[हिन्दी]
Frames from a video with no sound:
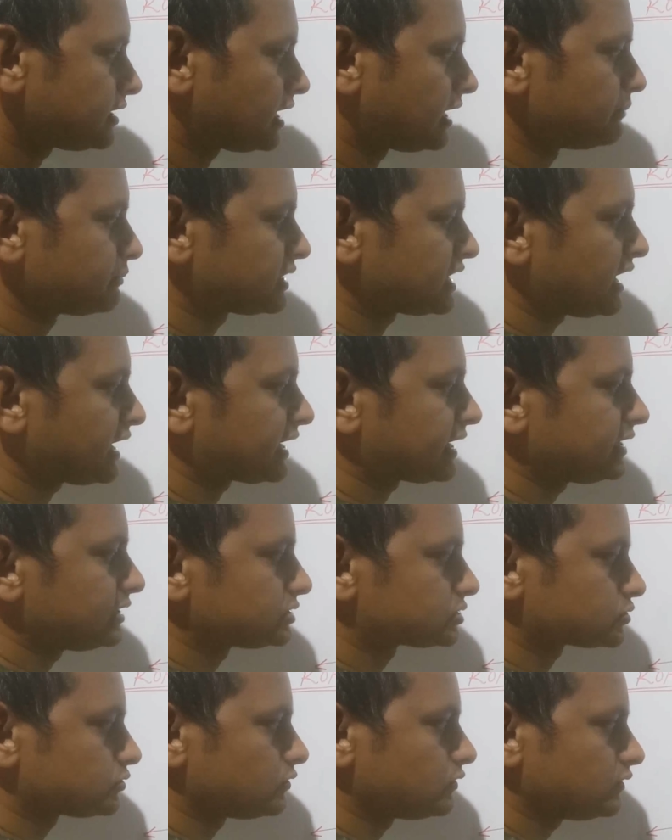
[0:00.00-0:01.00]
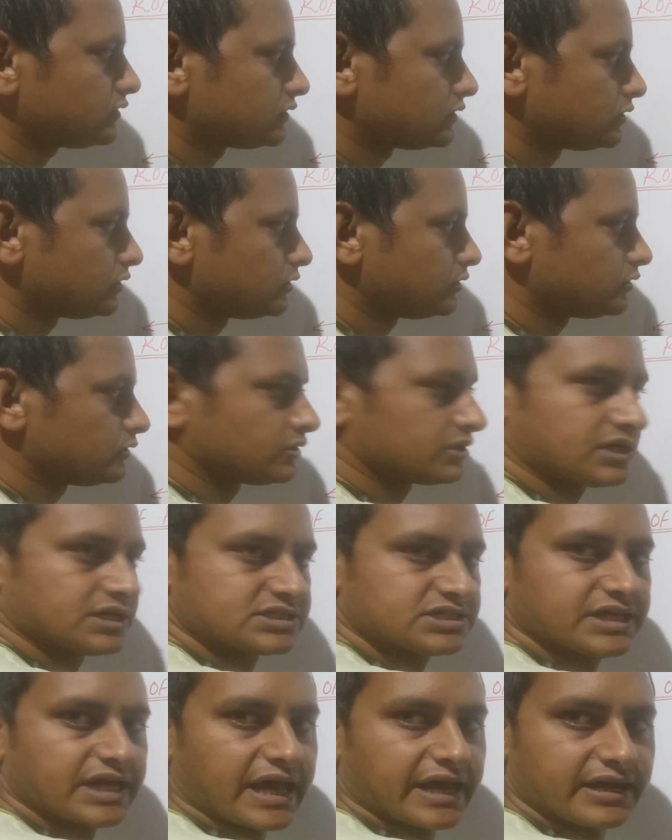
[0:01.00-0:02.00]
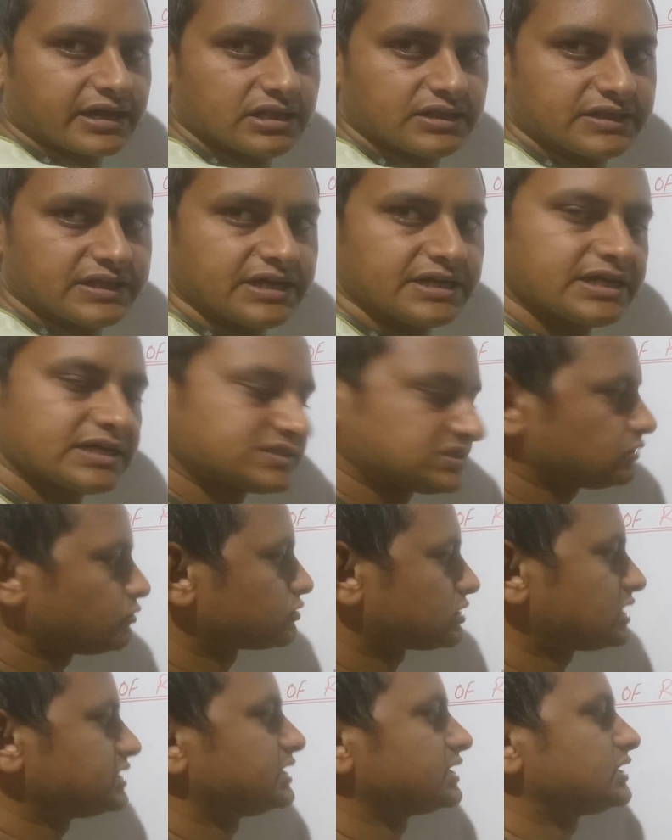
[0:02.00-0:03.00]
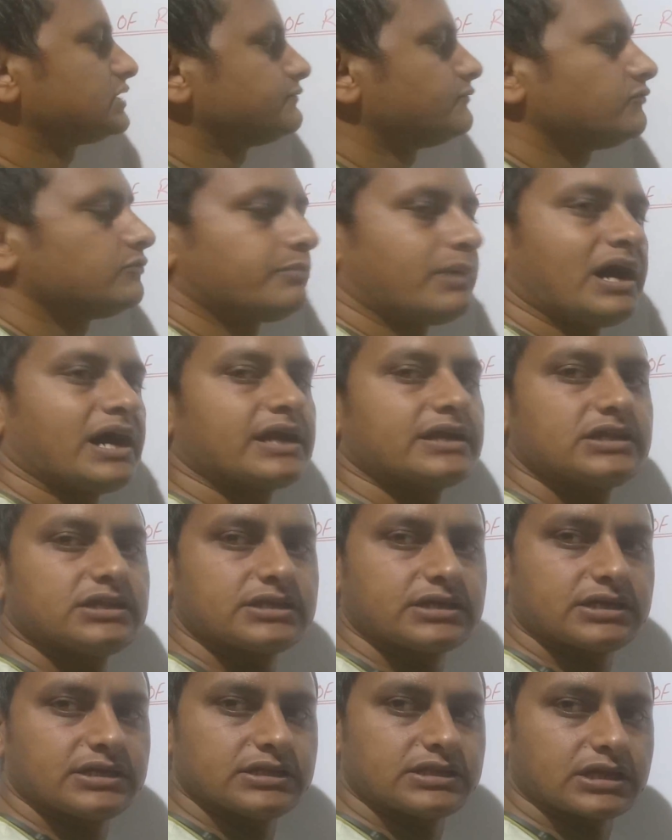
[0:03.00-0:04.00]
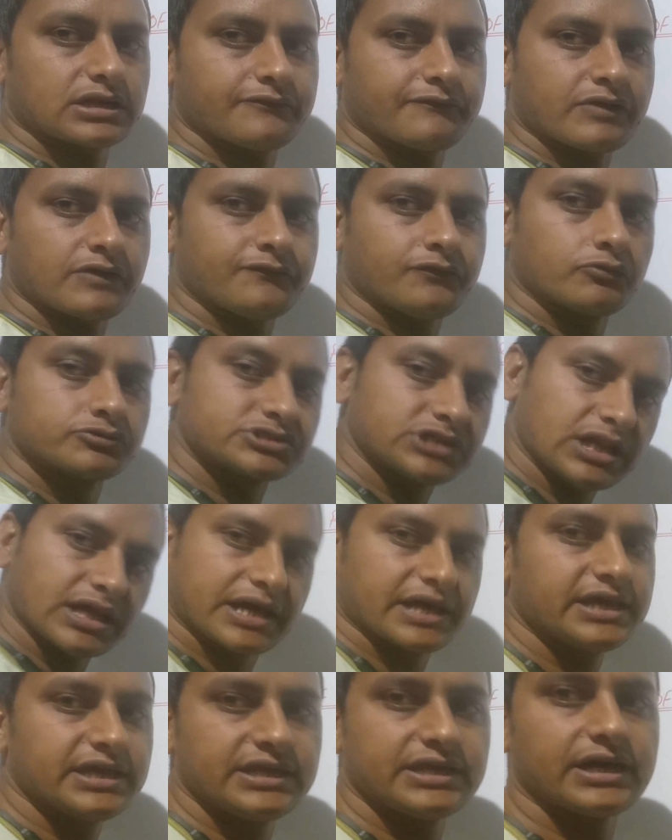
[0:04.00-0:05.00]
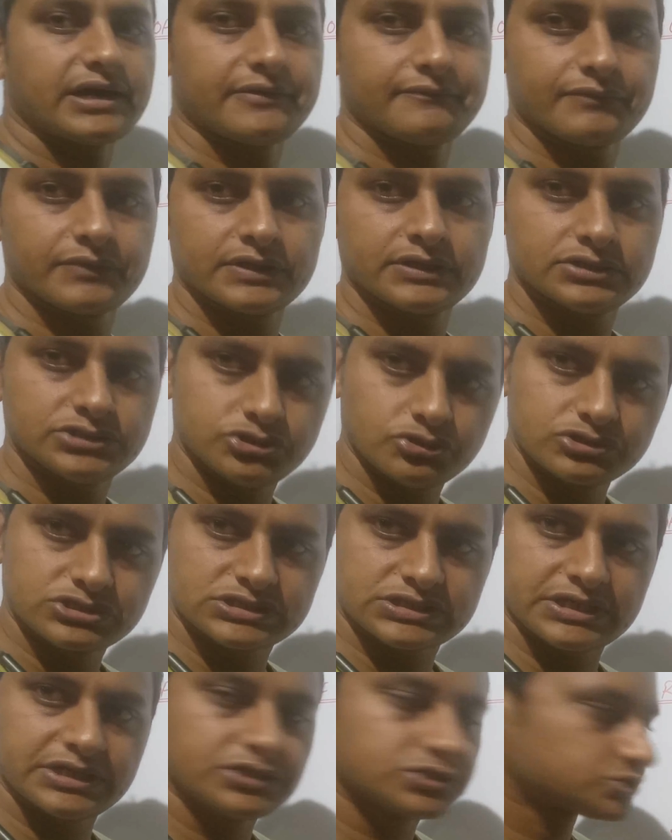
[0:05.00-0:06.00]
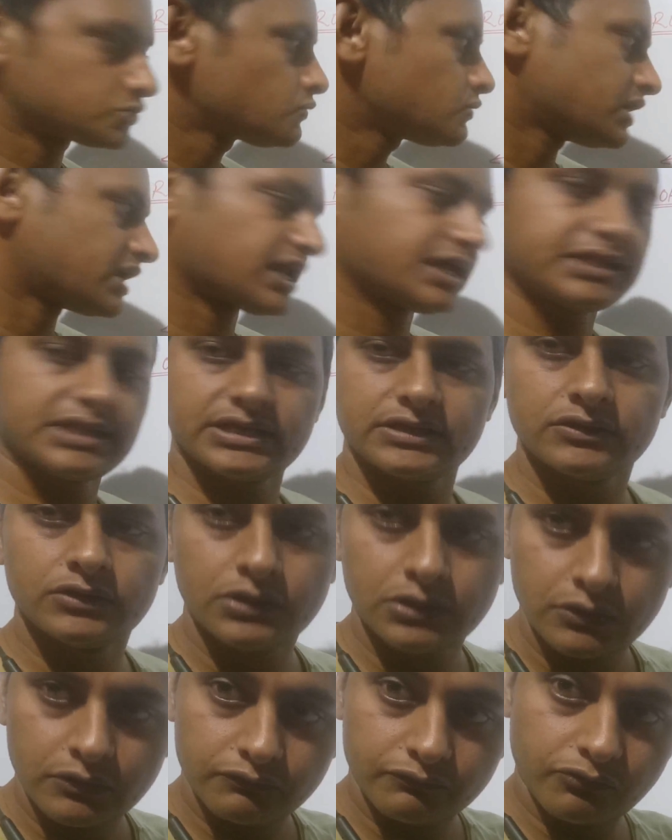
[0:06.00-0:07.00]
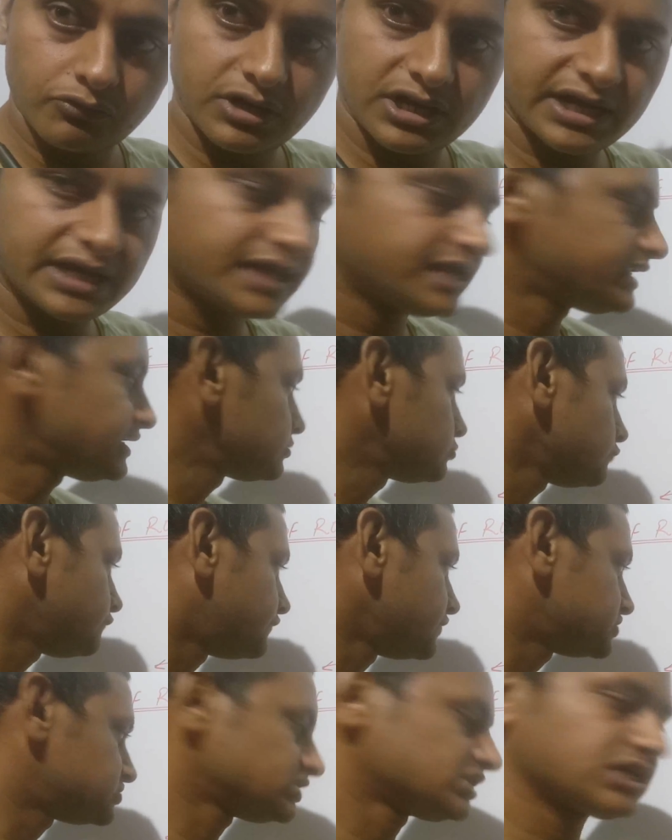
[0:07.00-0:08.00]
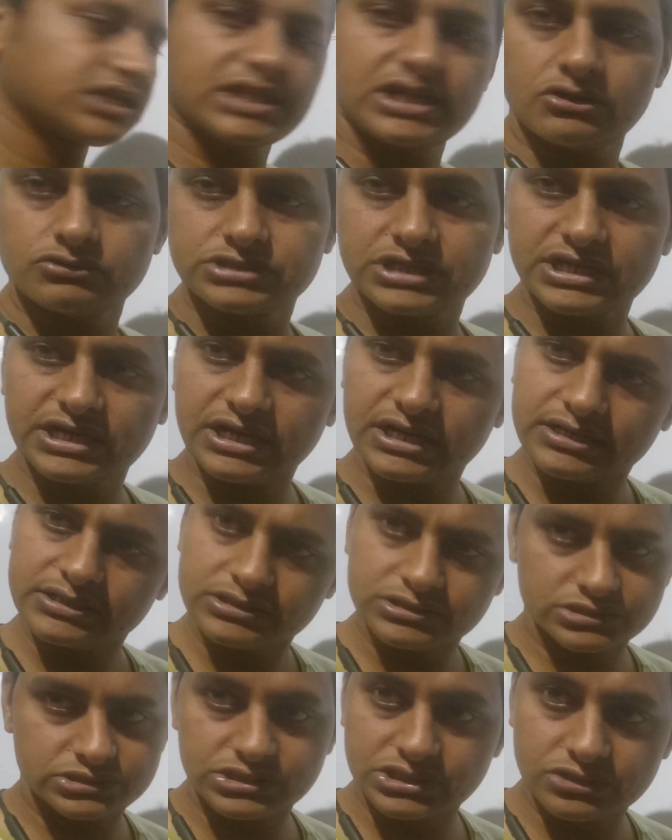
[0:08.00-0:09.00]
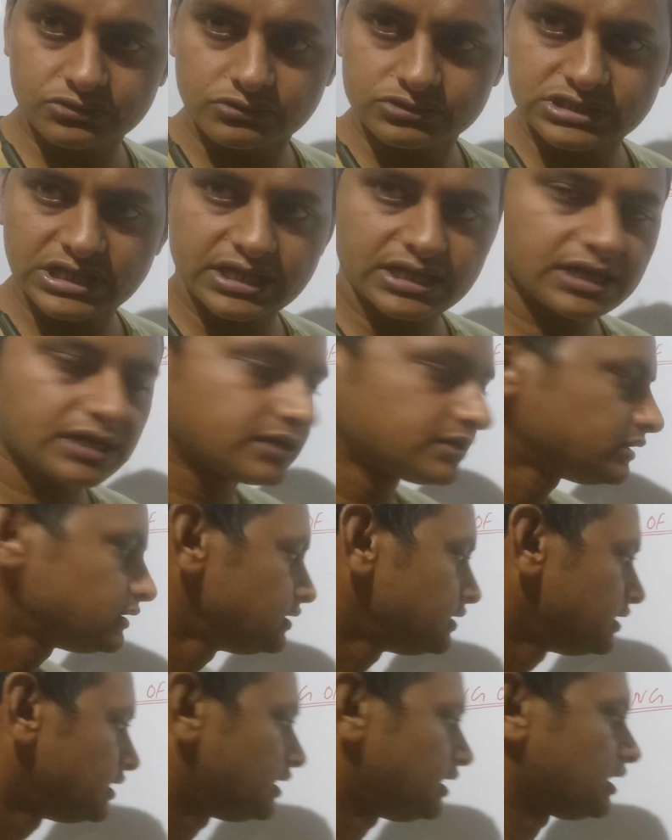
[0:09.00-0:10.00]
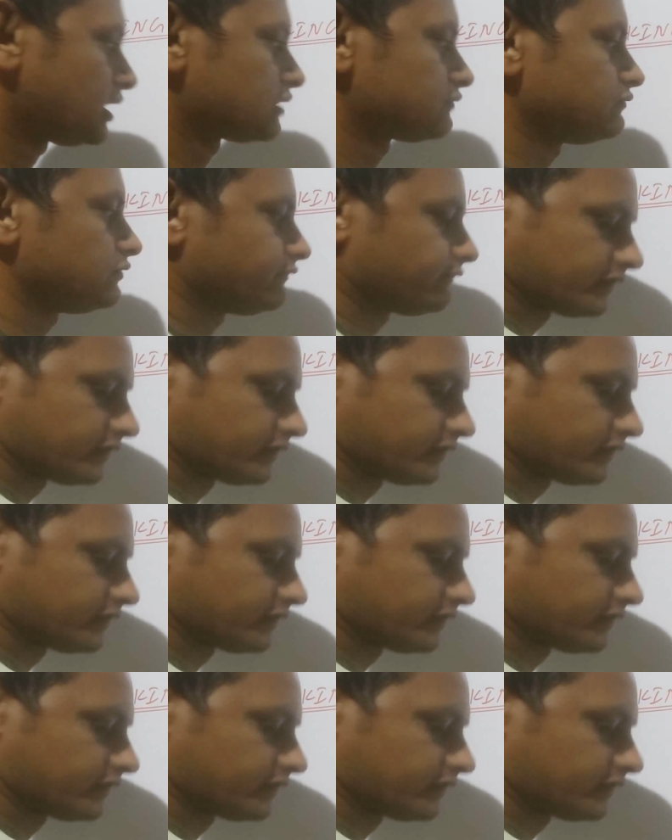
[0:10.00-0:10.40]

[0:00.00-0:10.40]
हम क्या करें इसको किसी एंगल थीटा से उठा दे कि वो बाहर की तरफ का फोर्स लगे ही ना जो स्केट इसको करा दे वो लगे ही ना तो फ्रिक्शन कितना हो जाएगा जीरो हो जाएगा अगर वो